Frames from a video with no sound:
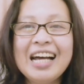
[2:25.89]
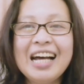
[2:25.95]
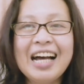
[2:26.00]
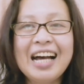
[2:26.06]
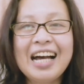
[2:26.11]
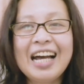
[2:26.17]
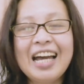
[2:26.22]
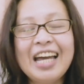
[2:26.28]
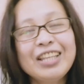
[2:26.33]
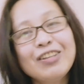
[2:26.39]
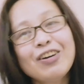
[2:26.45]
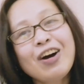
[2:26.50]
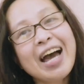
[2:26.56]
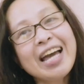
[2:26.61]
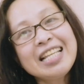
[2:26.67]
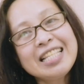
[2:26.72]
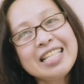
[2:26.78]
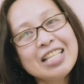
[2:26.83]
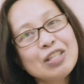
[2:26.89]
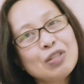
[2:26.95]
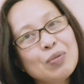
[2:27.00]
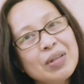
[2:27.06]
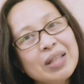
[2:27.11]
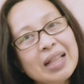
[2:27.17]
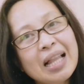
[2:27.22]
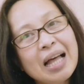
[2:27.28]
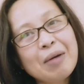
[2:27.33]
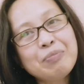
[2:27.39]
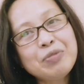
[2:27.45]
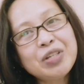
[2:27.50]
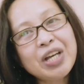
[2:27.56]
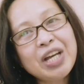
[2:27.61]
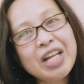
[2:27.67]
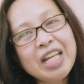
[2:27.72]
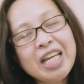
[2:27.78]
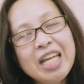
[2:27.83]
Uh, ito ay si Sweet Love
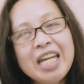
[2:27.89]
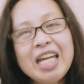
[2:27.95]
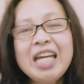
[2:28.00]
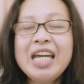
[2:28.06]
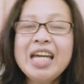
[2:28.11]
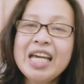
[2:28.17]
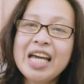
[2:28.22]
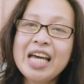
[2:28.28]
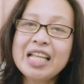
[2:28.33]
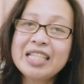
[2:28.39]
Jenny